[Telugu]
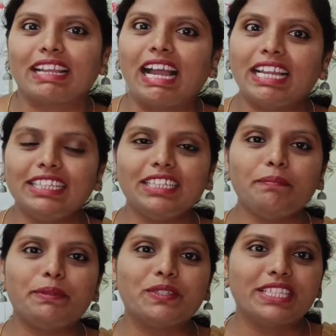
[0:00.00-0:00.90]
కానీ
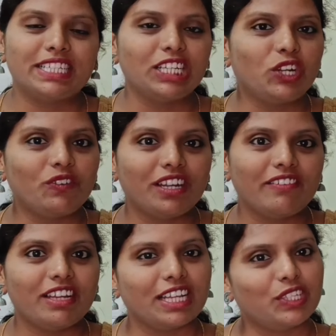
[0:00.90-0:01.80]
ఇప్పుడు సిటీలో ఉన్న
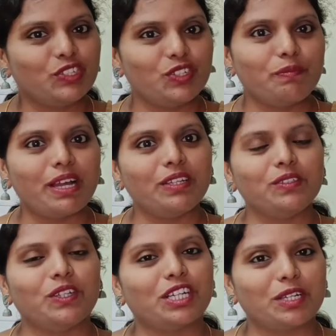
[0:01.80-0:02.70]
వాళ్ళకి జున్ను పాలు
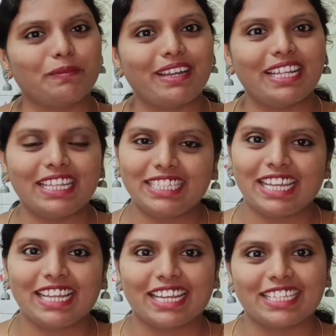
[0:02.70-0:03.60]
దొరకటం అనేదే
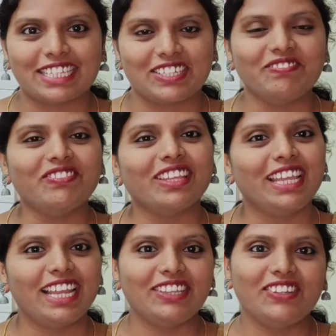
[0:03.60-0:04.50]
చాలా కష్టం
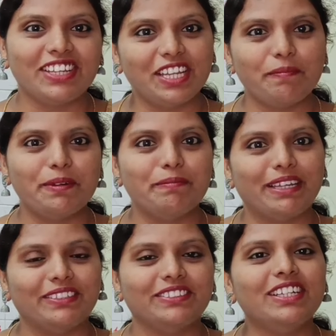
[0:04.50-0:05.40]
ఇలా దొరికినప్పుడు
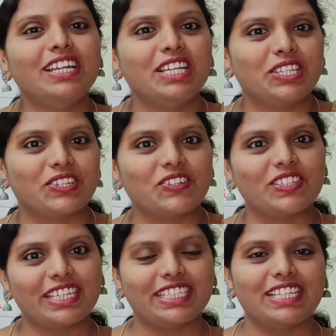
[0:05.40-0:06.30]
మనం స్టోర్
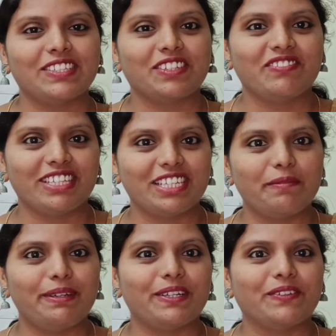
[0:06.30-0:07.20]
చేసేసుకుని ఫ్రిడ్జ్లో
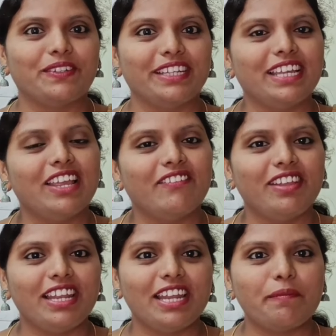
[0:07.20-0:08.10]
పెట్టుకుని
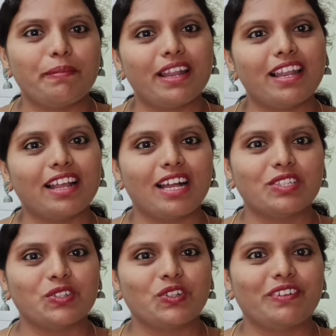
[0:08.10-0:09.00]
వీలైనప్పుడల్లా
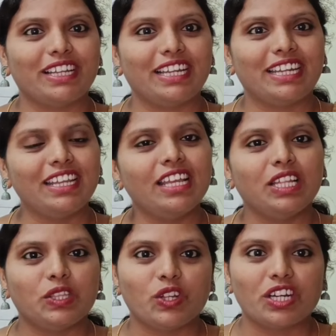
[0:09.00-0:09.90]
కాచుకోవాలండి
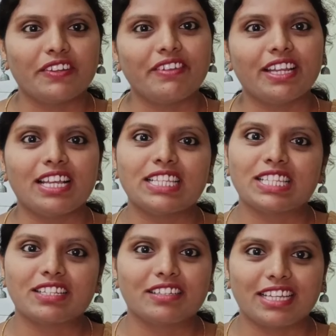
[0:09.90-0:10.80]
దొరకటమే
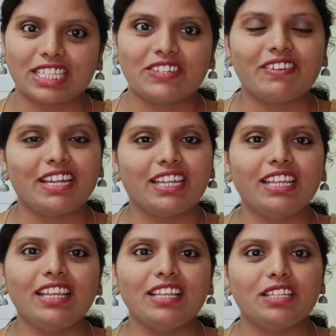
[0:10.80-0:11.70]
కష్టం అండి
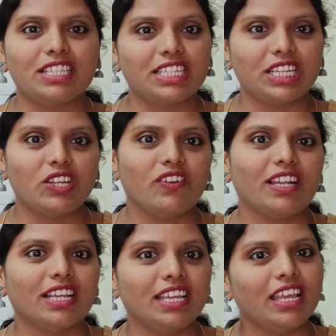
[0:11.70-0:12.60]
ఈ సిటీ
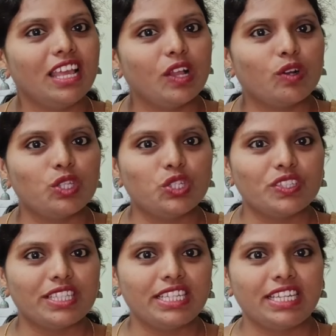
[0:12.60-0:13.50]
వాళ్ళకి కొంచెం
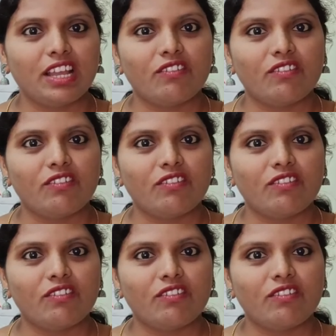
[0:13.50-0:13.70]
సిటీ